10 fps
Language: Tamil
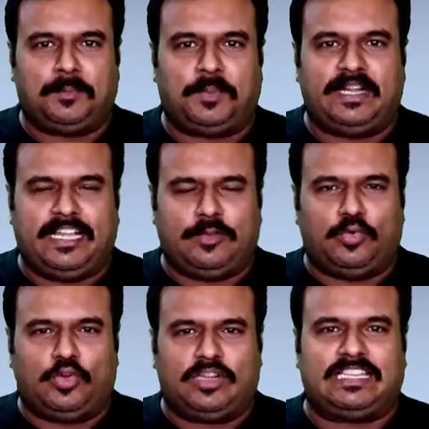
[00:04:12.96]
இப்படி
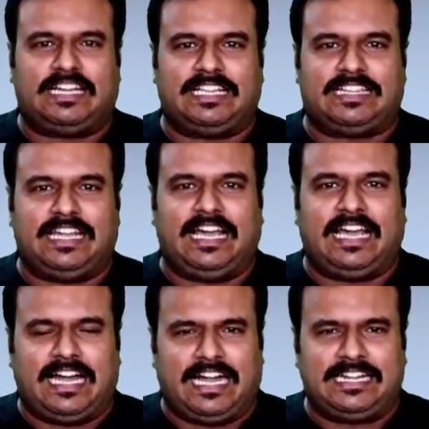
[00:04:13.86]
ஒரு தருணத்தில்
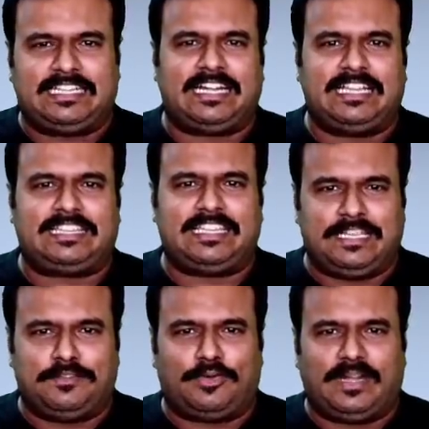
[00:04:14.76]
அடுத்தடுத்து
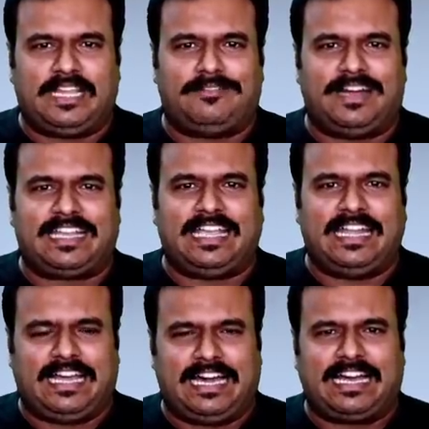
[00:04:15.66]
இவருடைய
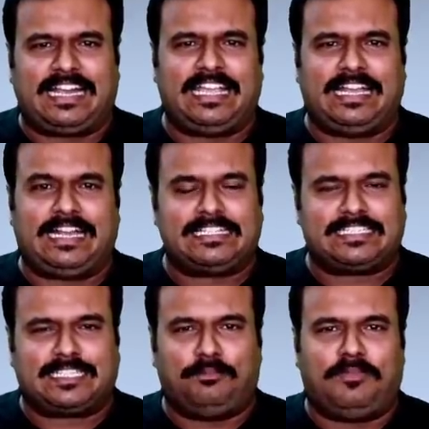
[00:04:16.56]
வாழ்க்கையில் அரங்கேறின
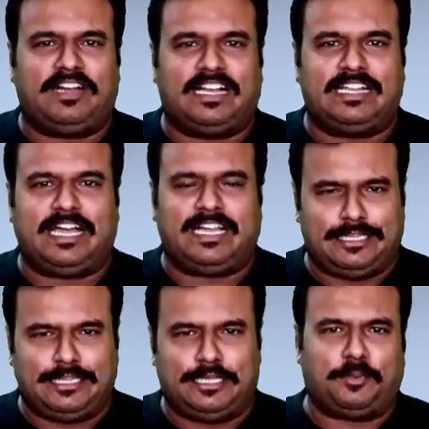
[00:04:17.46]
சம்பவங்கள் தான்
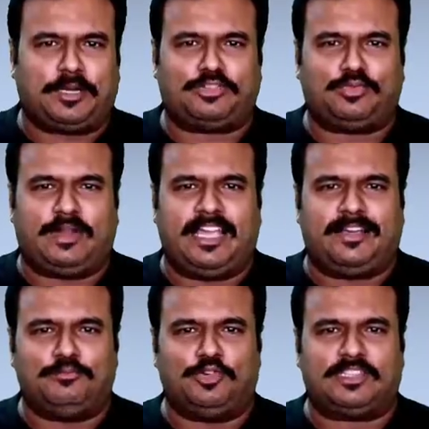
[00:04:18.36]
இந்த படத்துடைய
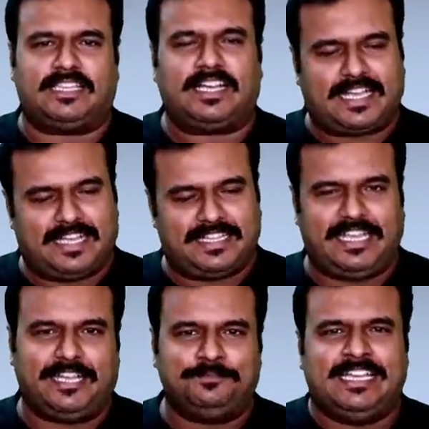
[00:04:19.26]
மொத்த
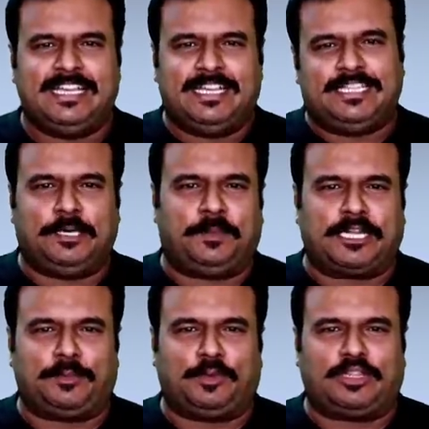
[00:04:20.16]
கதையை இந்த
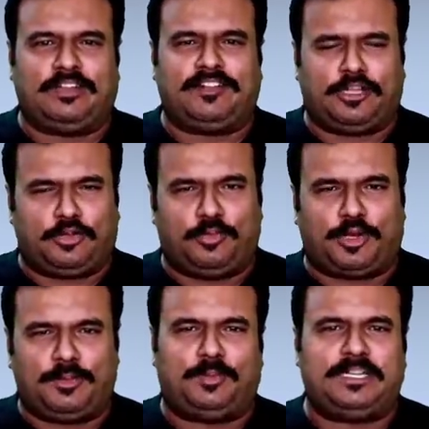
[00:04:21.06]
படத்தை பொறுத்தளவுக்கு எனக்கு
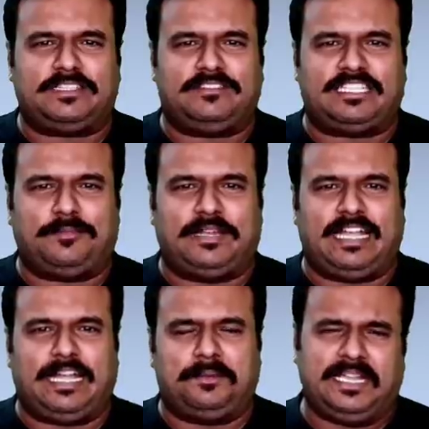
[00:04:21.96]
ரொம்ப ரொம்ப பிடிச்ச விஷயம்
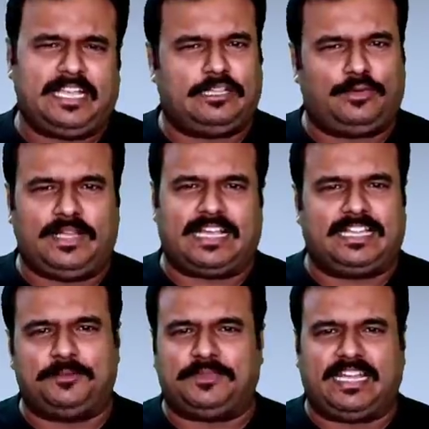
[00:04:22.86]
என்ன அப்படின்னா இதனுடைய
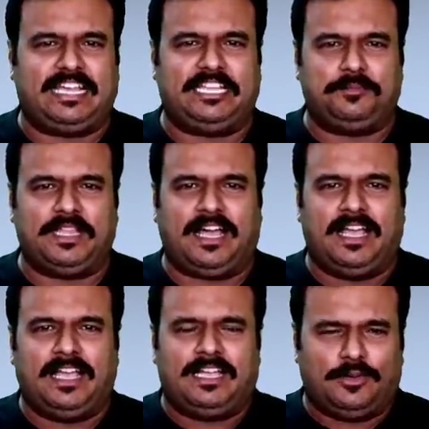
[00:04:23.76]
கதையும் திரைக்கதையும் தான்